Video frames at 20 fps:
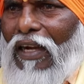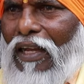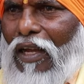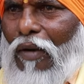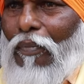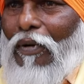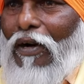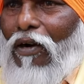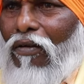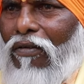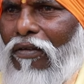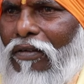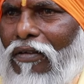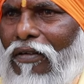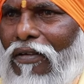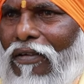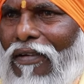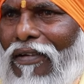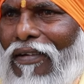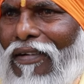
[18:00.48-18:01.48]
ஐயா பணம்
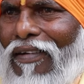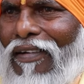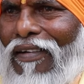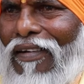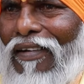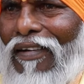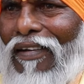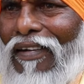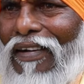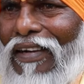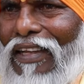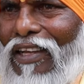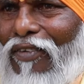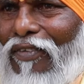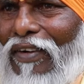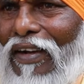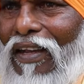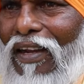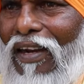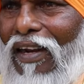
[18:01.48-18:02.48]
இங்கே
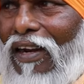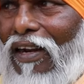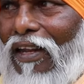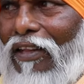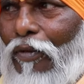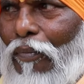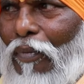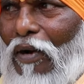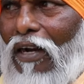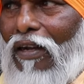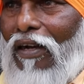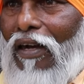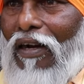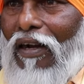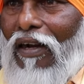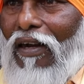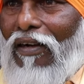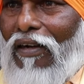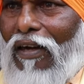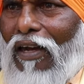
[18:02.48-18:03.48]
வாங்கி இல்லை இல்லை இந்த பால்கார்
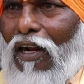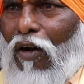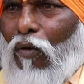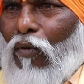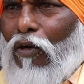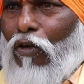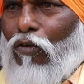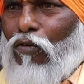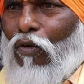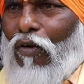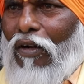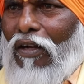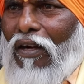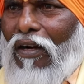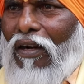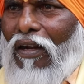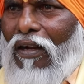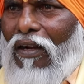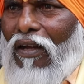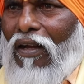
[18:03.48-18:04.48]
அங்கே இருக்கார் அவர்கிட்ட
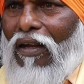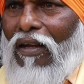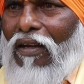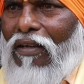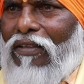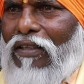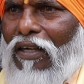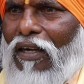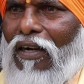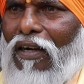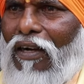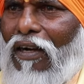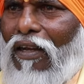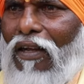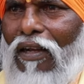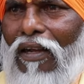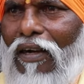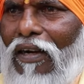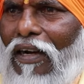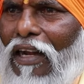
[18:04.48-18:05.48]
சொல்லுங்கன்னாரு சரின்னு
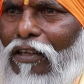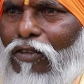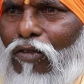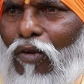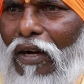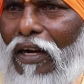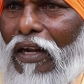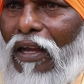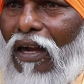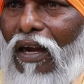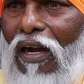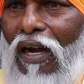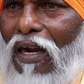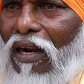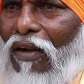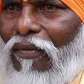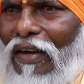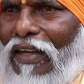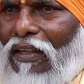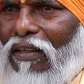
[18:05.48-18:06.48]
நான் சொல்கிறேங்க
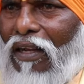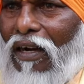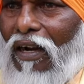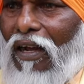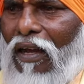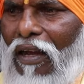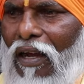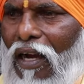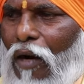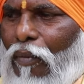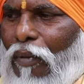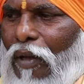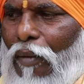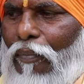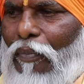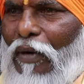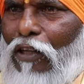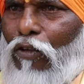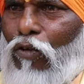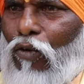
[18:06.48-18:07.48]
காலைல வாங்கி தரேன் அப்படியே
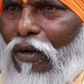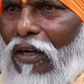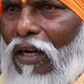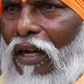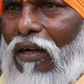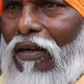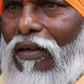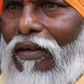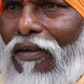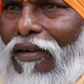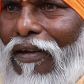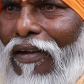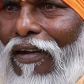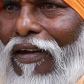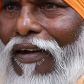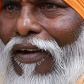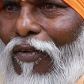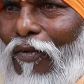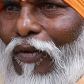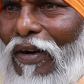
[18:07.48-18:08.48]
படுத்துக்கொன்னாரு
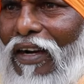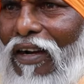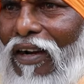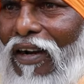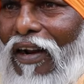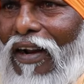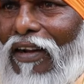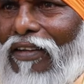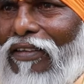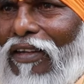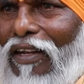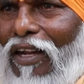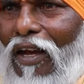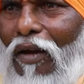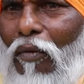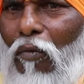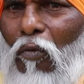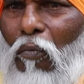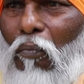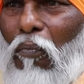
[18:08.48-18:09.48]
உடனே நான்
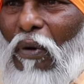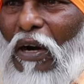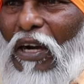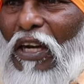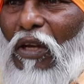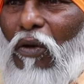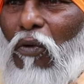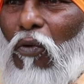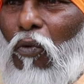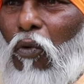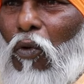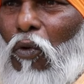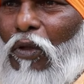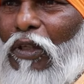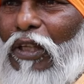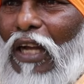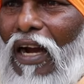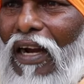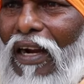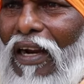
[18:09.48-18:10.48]
சொன்னால் பனி
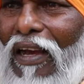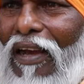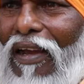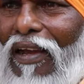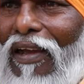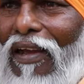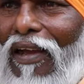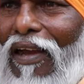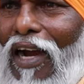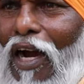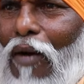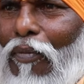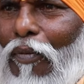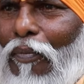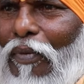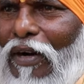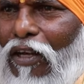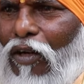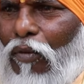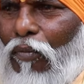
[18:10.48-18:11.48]
குளிர் தாங்கலை அப்போ
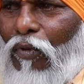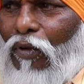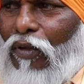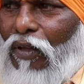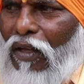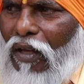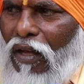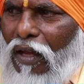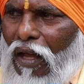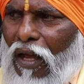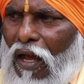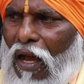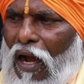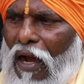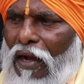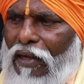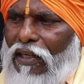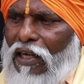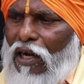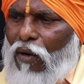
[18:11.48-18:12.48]
படுக்கும்போது
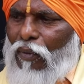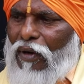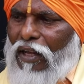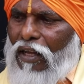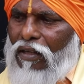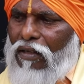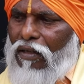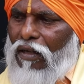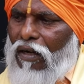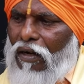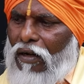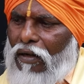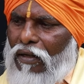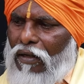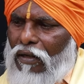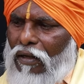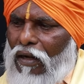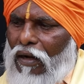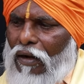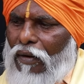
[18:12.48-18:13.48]
ஐயாவுடைய
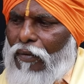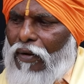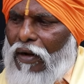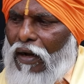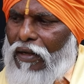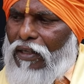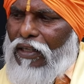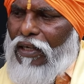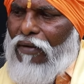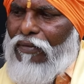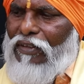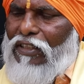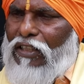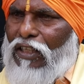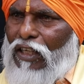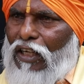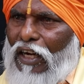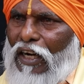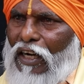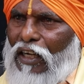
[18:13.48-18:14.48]
ஐயா
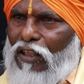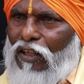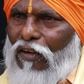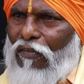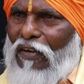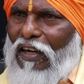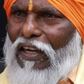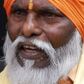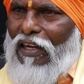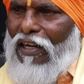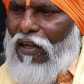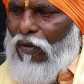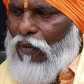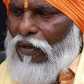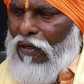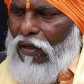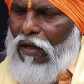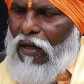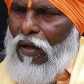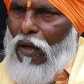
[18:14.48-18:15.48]
வச்சுருக்க இடத்துக்கு வெளியில்
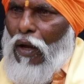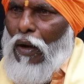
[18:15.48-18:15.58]
ஒரு